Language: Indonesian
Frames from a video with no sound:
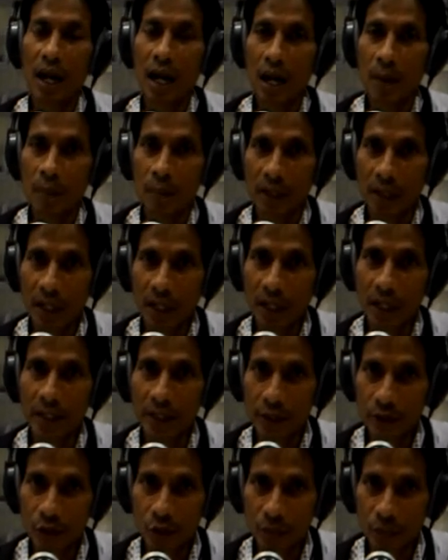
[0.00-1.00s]
apakah
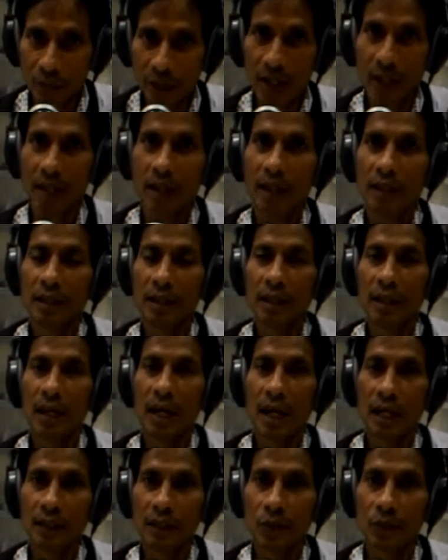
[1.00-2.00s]
hidupnya
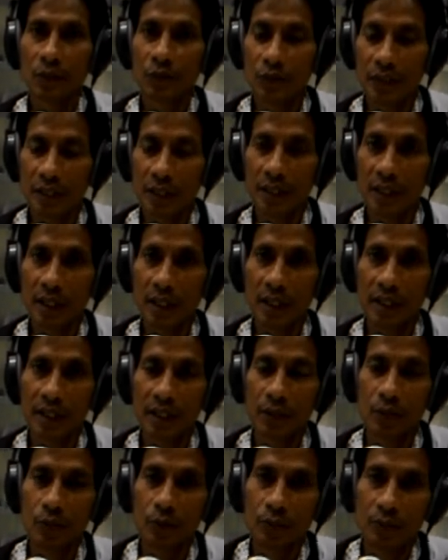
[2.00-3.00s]
atau jika
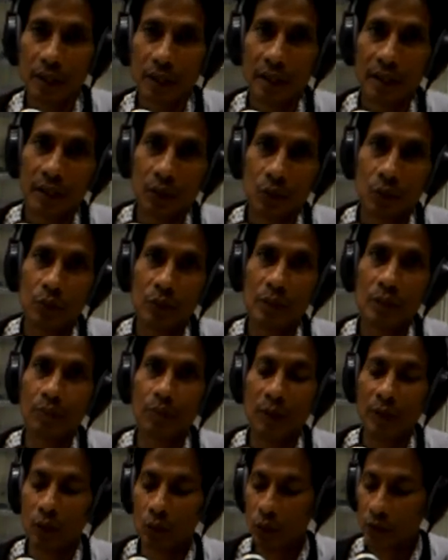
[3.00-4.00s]
hidupnya itu
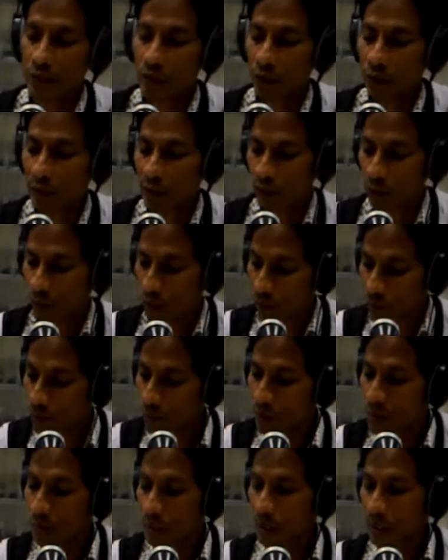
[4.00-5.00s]
dipenuhi oleh
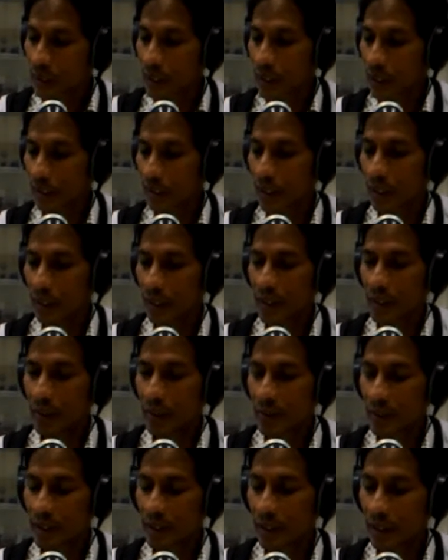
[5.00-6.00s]
roh dan dengan
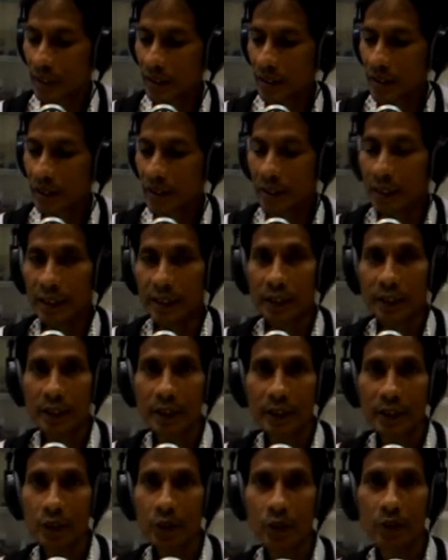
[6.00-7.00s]
demikian dia
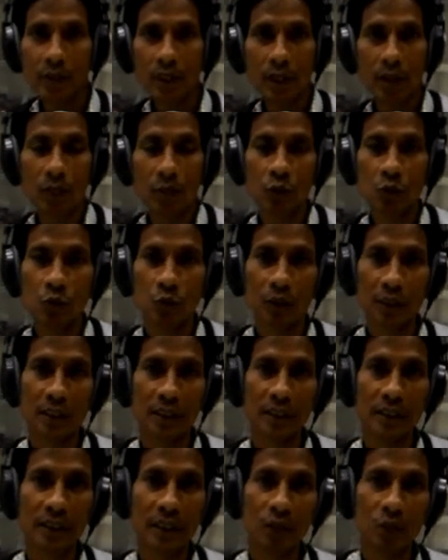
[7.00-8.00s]
hidup di dalam
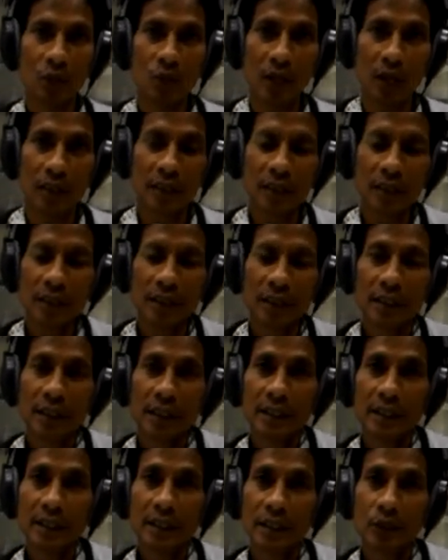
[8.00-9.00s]
sukacita Tuhan,
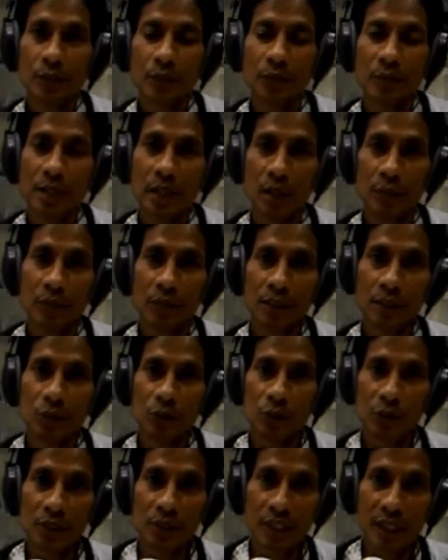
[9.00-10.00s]
hidup di dalam
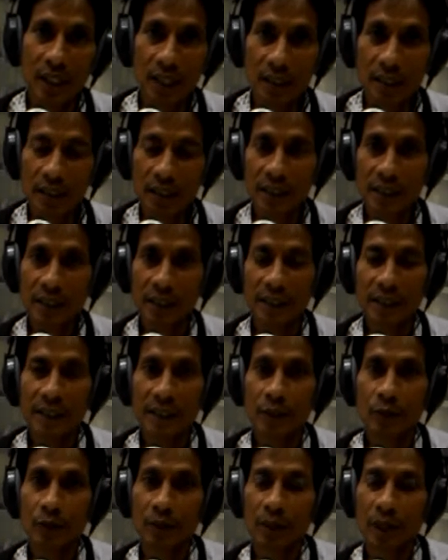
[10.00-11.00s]
kesucian,
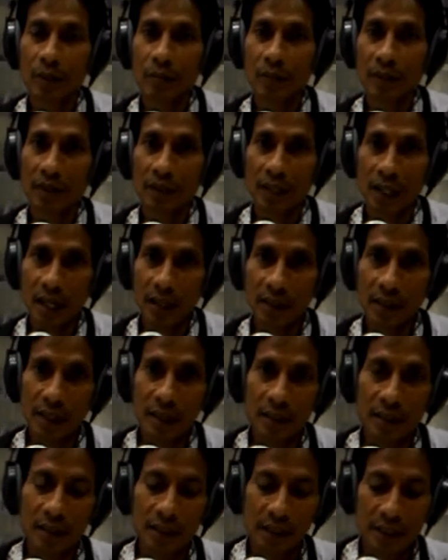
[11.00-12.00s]
hidup dalam
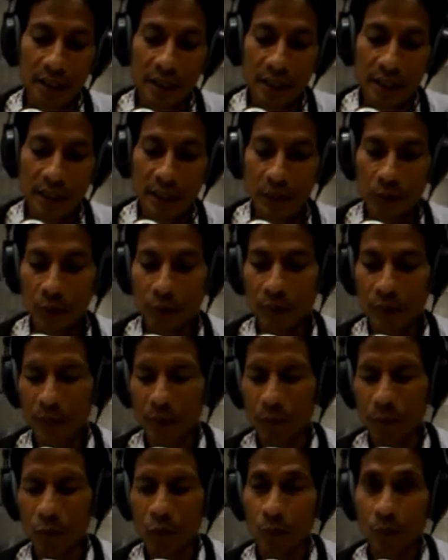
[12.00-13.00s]
ketaatan, hidup
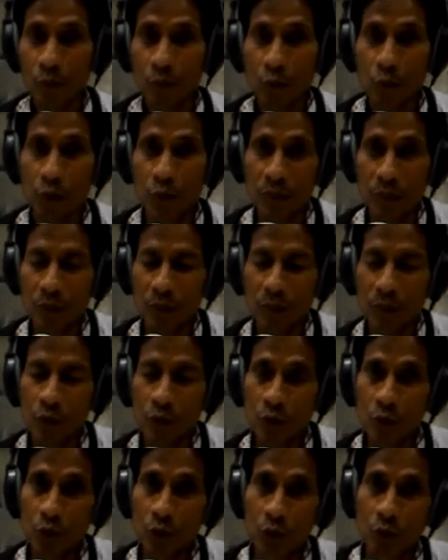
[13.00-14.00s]
dalam ucapan
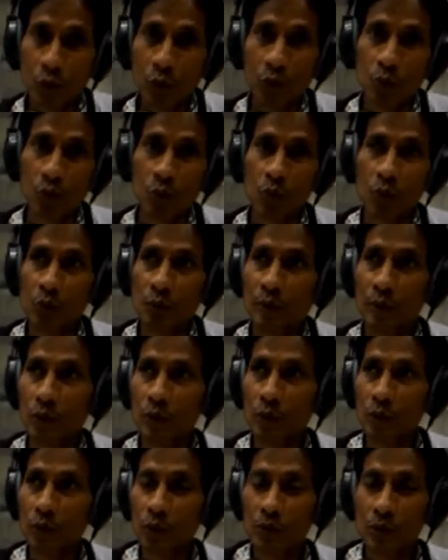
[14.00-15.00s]
syukur
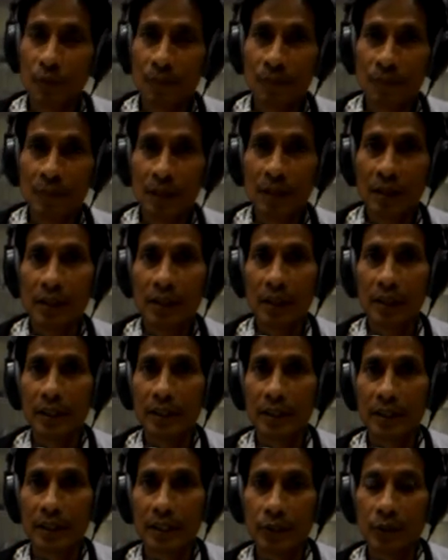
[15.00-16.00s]
terus-menerus dan
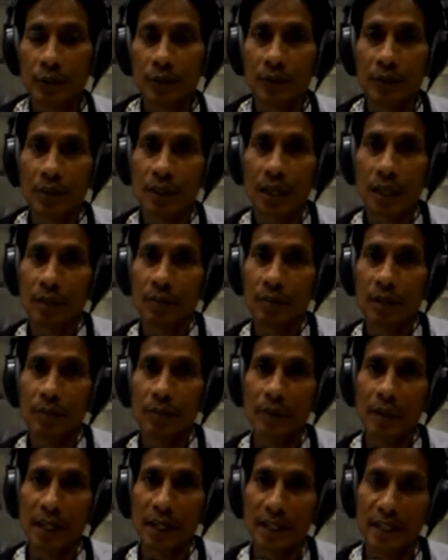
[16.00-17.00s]
hidup di dalam
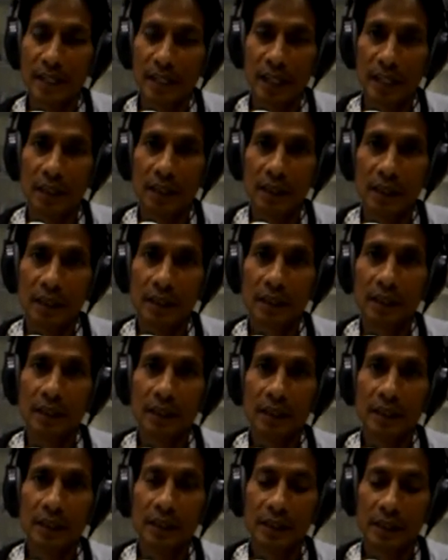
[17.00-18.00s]
keberanian
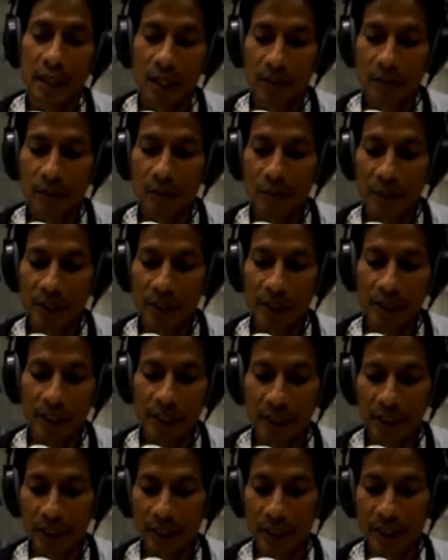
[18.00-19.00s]
di dalam
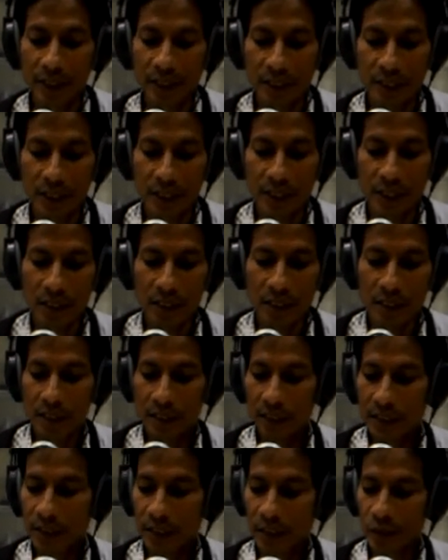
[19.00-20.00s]
memberitakan Injil
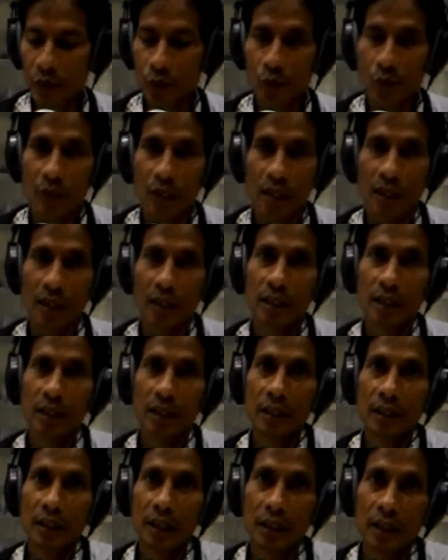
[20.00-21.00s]
dan juga
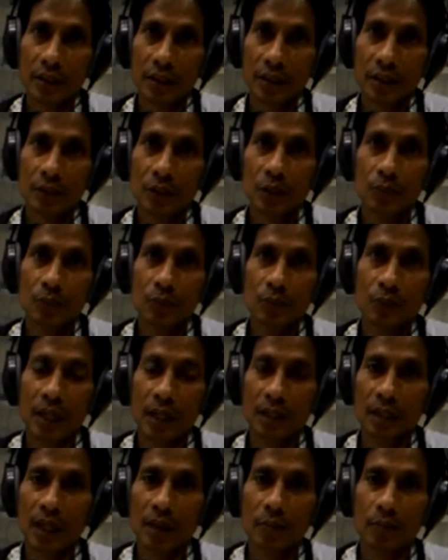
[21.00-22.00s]
uh, hidup
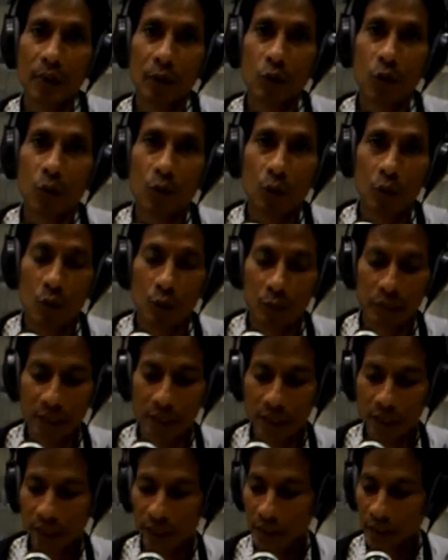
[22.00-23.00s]
yang tanpa
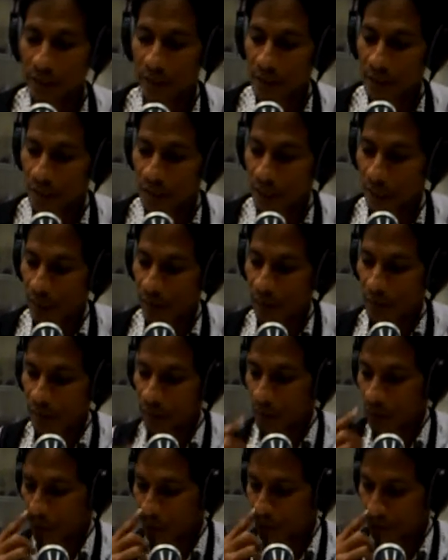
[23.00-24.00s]
kompromi saat
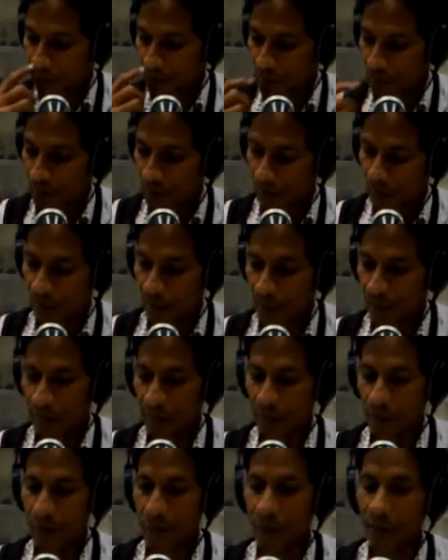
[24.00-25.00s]
uh,
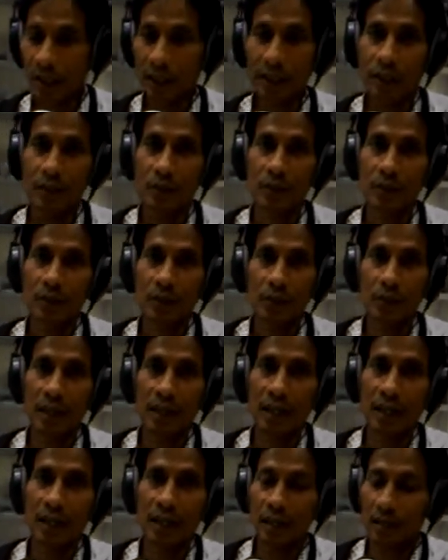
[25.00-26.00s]
menyatakan kebenaran firman
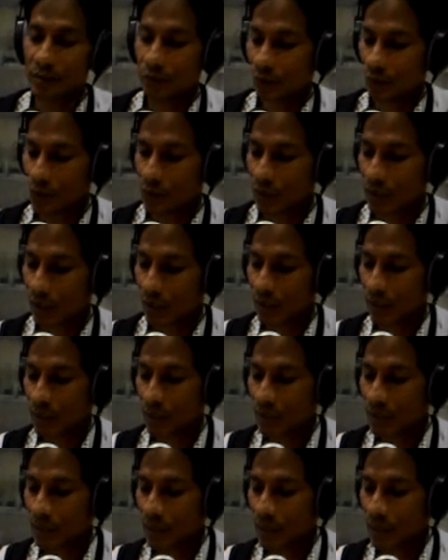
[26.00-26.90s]
Allah Saudara.